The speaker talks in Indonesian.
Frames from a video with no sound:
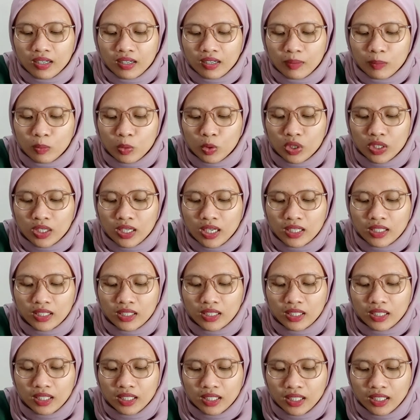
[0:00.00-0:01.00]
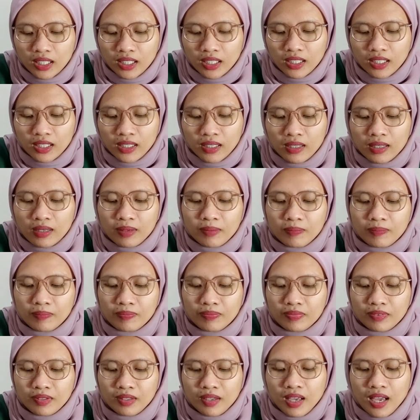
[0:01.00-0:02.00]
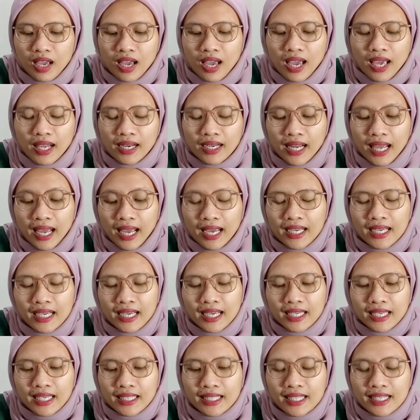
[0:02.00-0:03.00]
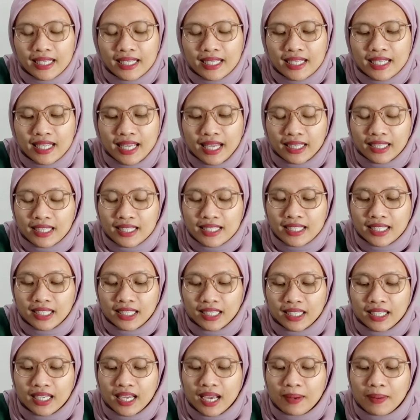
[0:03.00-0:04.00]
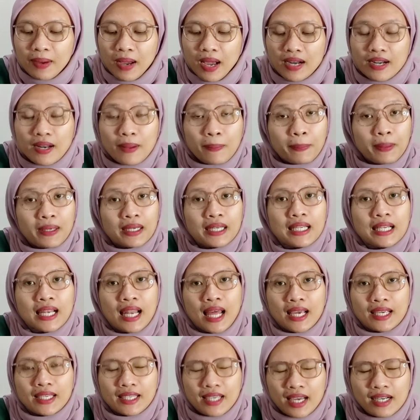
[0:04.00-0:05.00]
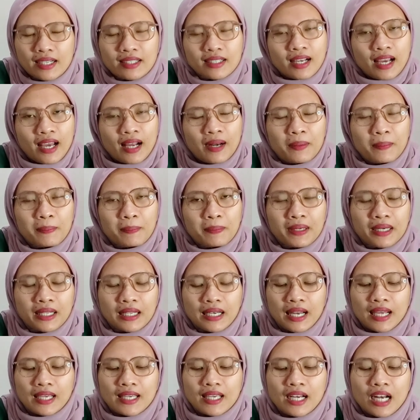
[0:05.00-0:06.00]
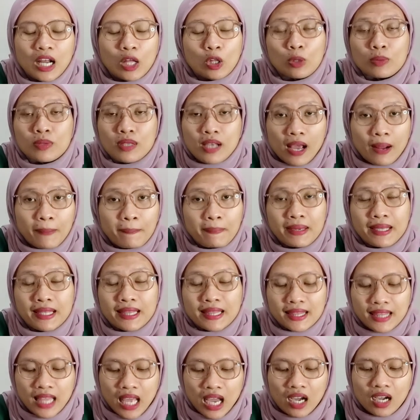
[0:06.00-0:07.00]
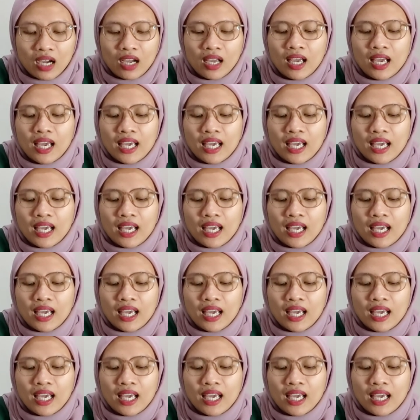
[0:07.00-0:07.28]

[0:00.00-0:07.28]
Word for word: kemudian klik nah kita lihat di sini ada penilaian kan penilaian atau misalkan bintang